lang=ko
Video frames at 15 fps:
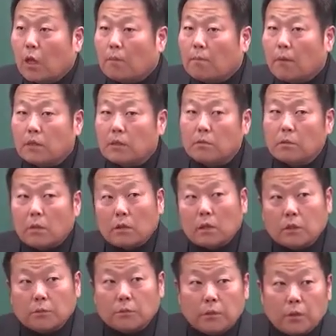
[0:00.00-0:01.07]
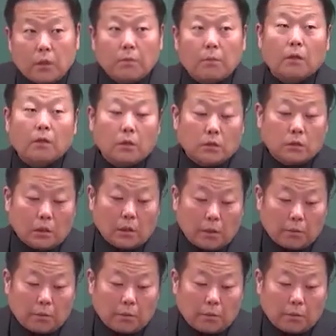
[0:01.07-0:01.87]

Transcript: 말씀드렸다시피 몇 년 전에